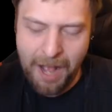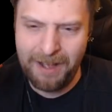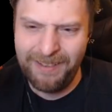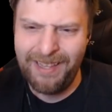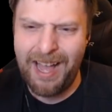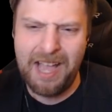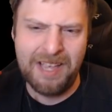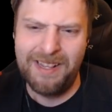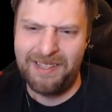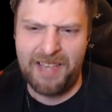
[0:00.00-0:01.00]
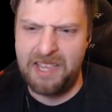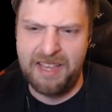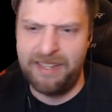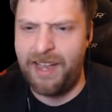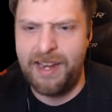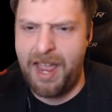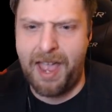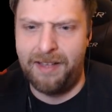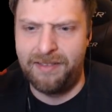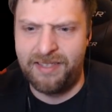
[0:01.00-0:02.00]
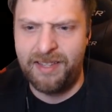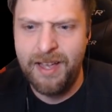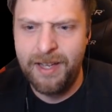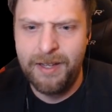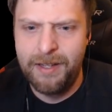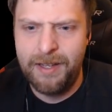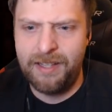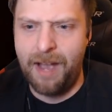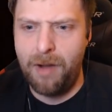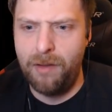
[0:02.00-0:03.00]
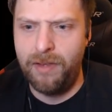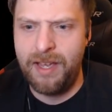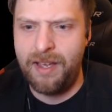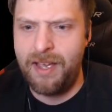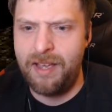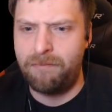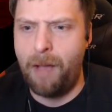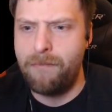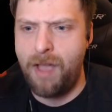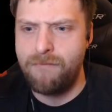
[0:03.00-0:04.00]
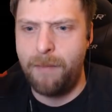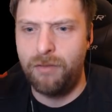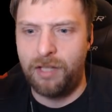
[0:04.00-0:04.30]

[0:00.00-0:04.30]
Ach nein, das ist nicht dein Ernst. Jetzt haben wir uns äh, erst Mam Nam Nam und